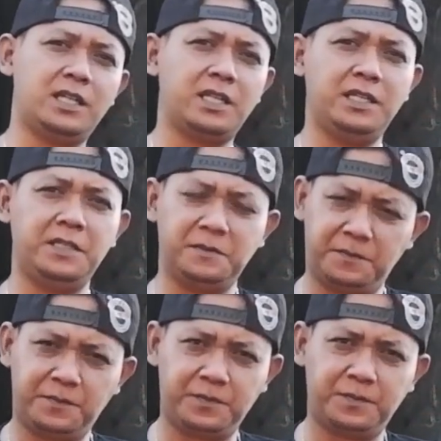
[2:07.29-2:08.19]
dari
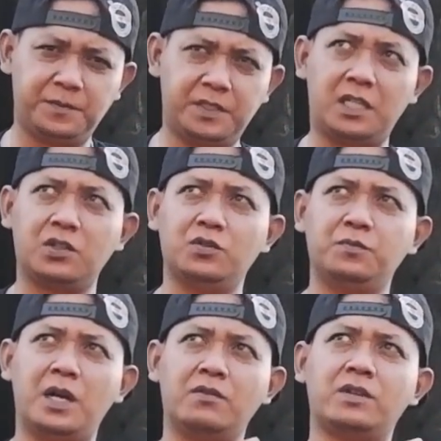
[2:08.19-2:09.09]
satu
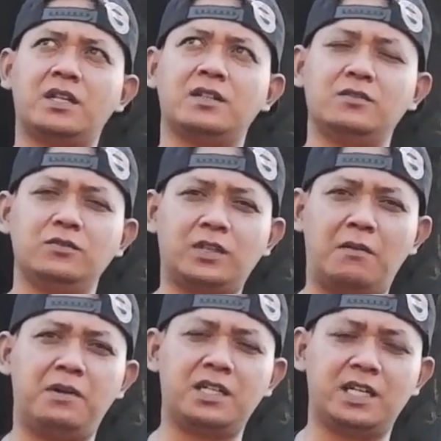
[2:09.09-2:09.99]
bangunan
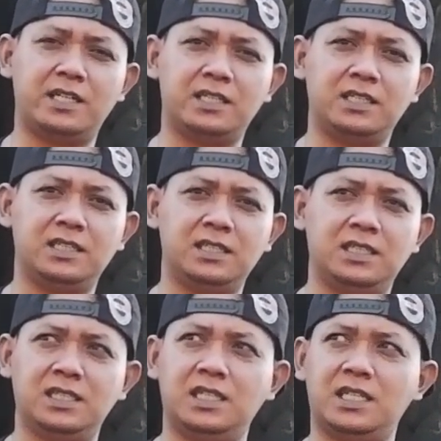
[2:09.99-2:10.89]
utama dan
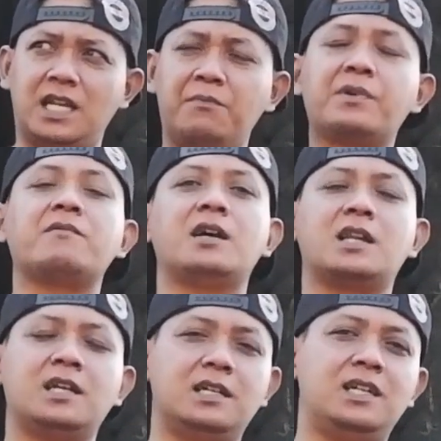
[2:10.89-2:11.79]
enam perwar
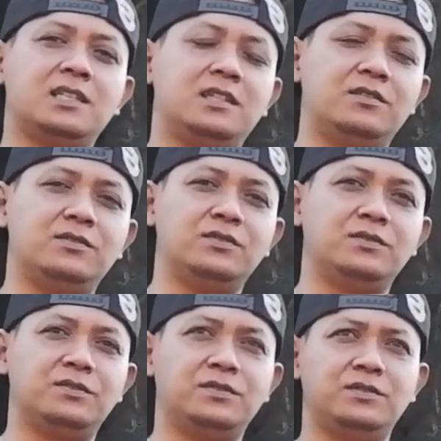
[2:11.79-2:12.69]
atau
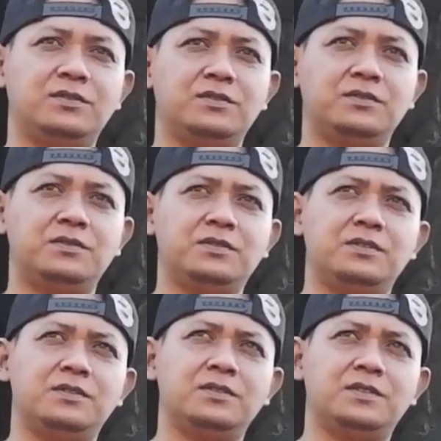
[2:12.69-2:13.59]

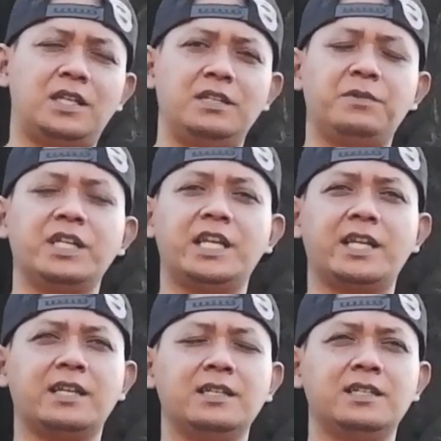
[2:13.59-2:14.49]
candi
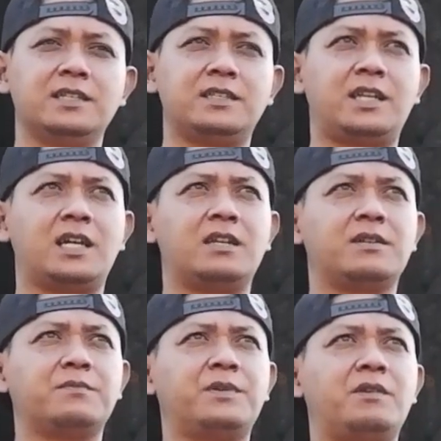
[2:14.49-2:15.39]
pengiring sedangkan
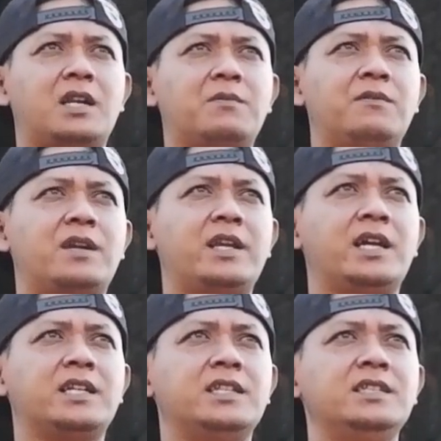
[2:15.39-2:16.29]
pewara-pewara
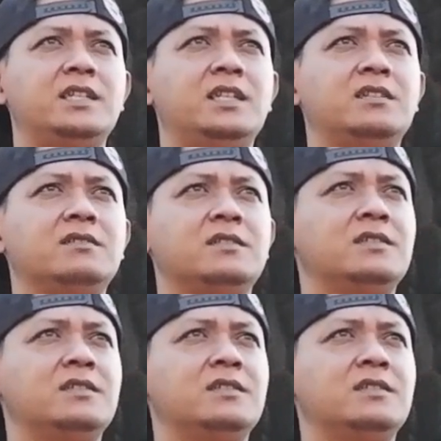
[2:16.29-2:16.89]
yang ada di sini itu